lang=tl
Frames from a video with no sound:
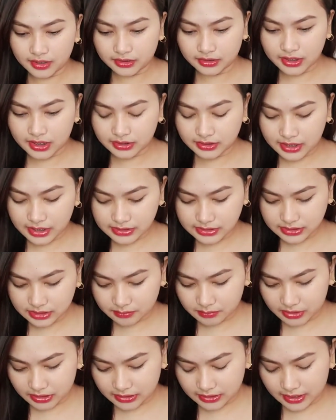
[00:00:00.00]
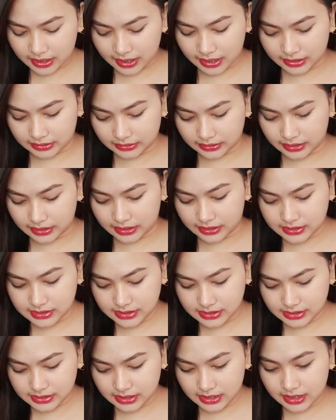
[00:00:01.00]
And then, next naman
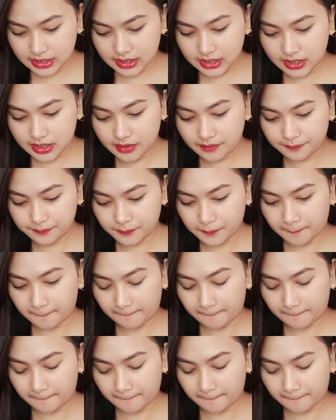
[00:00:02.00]
natin si